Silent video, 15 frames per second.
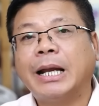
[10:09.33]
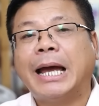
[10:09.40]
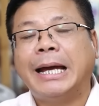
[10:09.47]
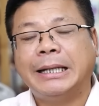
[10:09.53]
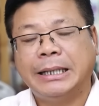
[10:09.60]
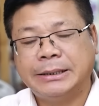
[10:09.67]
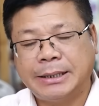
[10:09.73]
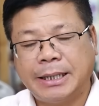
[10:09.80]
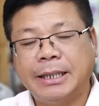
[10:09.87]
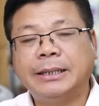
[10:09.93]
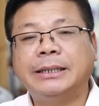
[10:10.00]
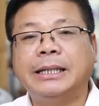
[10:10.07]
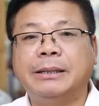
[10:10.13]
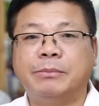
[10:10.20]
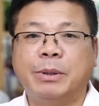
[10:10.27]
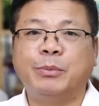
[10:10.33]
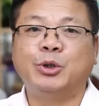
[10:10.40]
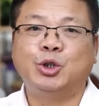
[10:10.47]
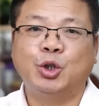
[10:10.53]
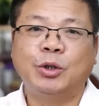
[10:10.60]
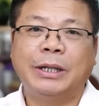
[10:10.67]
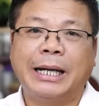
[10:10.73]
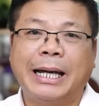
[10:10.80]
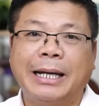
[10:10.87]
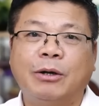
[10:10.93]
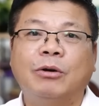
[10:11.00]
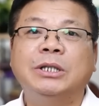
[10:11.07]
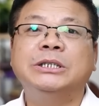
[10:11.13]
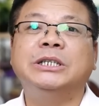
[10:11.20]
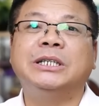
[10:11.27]
Anh ấy sẽ đi tìm ở một chỗ khác
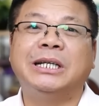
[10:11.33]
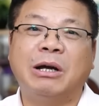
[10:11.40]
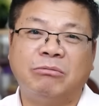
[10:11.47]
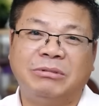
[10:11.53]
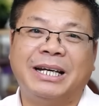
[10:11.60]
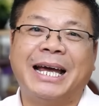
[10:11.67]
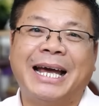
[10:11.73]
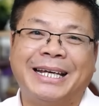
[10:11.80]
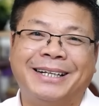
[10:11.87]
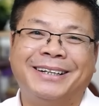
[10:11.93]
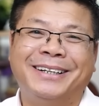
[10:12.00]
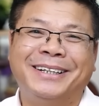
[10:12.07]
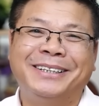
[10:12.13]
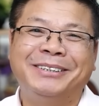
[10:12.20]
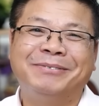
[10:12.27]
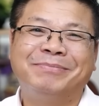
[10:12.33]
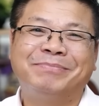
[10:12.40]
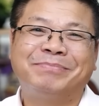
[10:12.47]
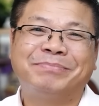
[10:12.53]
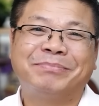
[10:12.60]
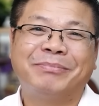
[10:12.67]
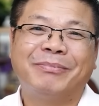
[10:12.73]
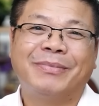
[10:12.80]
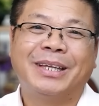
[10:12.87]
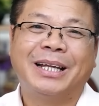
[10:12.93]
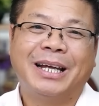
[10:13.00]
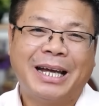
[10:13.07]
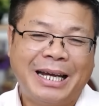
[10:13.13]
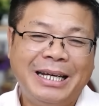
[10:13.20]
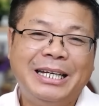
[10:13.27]
có sự nồng nàn hơn.
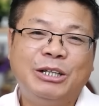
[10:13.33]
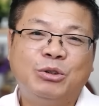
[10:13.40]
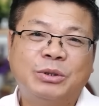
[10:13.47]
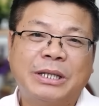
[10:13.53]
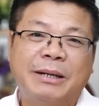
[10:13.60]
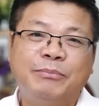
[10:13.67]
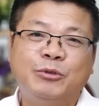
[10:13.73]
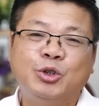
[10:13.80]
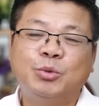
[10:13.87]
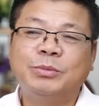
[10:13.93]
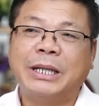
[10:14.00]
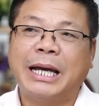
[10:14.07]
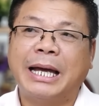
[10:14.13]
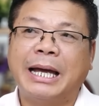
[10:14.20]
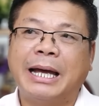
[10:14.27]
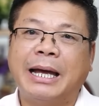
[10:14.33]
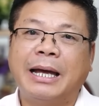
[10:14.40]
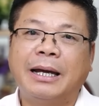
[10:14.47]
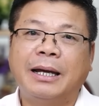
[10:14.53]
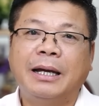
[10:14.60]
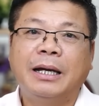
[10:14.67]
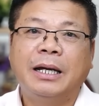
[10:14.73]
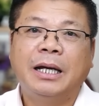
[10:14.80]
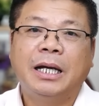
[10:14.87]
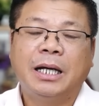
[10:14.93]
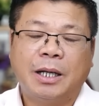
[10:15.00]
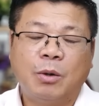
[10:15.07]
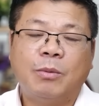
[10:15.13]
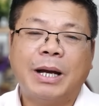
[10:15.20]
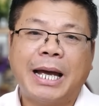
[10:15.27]
Hãy lưu tâm, chúng ta
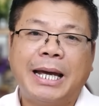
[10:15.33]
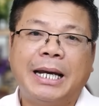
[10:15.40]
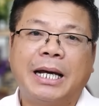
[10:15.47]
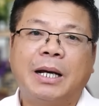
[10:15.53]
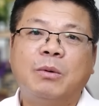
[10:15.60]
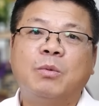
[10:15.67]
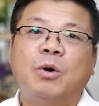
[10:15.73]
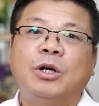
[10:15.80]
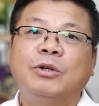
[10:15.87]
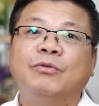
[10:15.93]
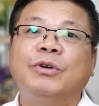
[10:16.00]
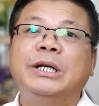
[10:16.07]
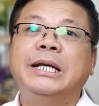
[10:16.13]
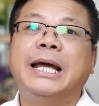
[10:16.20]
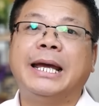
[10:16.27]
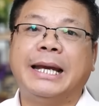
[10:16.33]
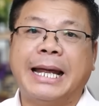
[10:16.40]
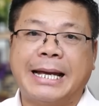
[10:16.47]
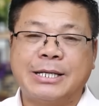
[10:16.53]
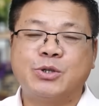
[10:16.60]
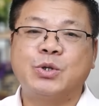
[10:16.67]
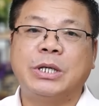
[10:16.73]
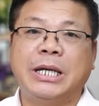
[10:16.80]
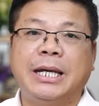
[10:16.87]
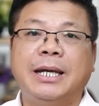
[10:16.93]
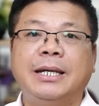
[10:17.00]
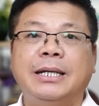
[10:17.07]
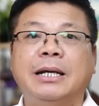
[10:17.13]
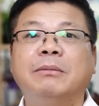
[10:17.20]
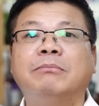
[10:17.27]
không ai là không có những vấn đề đáng suy
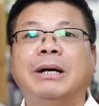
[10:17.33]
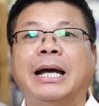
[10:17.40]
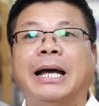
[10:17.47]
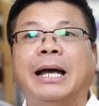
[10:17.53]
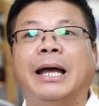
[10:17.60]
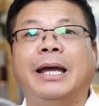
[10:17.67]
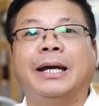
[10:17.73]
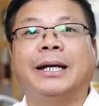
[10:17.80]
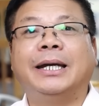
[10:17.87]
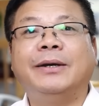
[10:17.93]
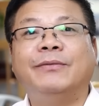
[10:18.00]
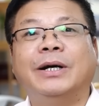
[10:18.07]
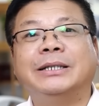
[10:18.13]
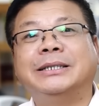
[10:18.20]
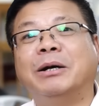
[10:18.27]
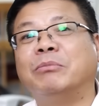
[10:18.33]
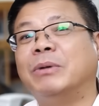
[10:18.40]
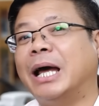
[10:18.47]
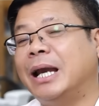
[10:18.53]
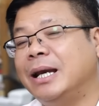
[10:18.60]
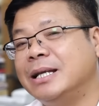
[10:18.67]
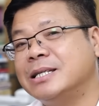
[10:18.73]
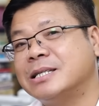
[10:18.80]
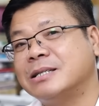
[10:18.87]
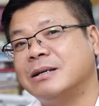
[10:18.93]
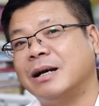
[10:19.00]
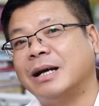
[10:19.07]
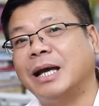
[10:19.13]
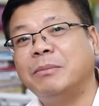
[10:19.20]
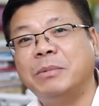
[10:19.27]
nghĩ, nhưng mà khi vợ chồng đã lên
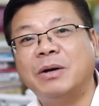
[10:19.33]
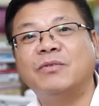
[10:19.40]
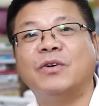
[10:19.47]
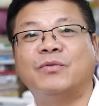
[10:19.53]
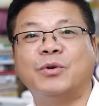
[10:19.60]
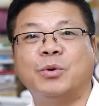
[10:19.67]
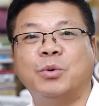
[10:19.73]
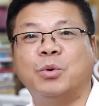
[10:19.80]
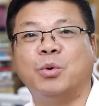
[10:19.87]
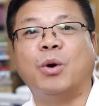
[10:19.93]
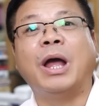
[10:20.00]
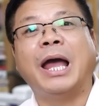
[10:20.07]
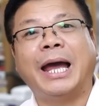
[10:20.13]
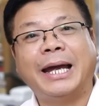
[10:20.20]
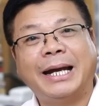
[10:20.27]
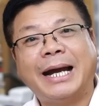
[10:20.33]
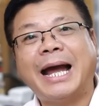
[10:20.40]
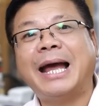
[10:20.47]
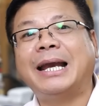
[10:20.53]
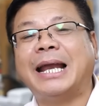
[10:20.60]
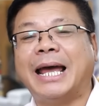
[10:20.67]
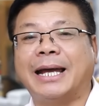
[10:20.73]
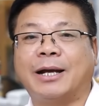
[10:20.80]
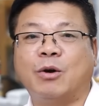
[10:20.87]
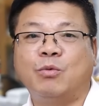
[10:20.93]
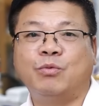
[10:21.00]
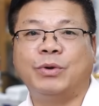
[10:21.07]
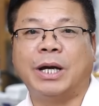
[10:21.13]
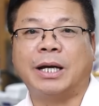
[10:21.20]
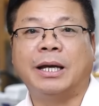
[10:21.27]
giường hay bước vào phòng ngủ, hay gác lại
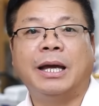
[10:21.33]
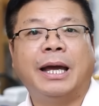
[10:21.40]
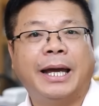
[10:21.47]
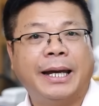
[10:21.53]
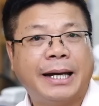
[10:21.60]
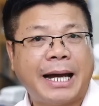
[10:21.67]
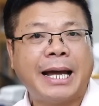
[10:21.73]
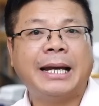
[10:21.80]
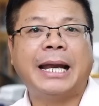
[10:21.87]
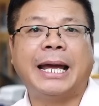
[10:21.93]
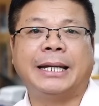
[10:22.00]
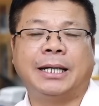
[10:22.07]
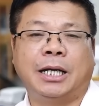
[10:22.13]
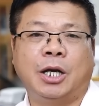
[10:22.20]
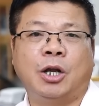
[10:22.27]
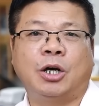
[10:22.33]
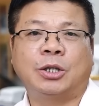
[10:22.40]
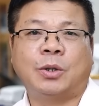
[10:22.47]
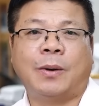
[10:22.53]
công việc, hay gác lại những lo